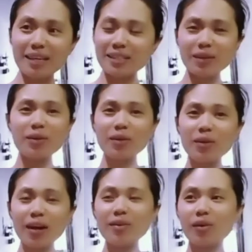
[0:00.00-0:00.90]

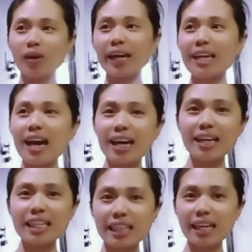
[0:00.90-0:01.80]
Siguro, ano, kailangan
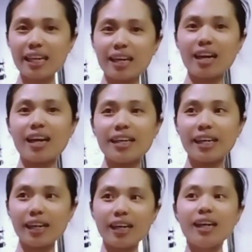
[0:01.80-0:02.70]
lang talaga
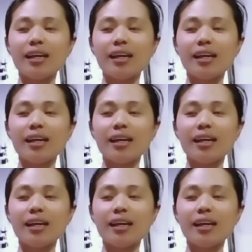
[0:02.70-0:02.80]
na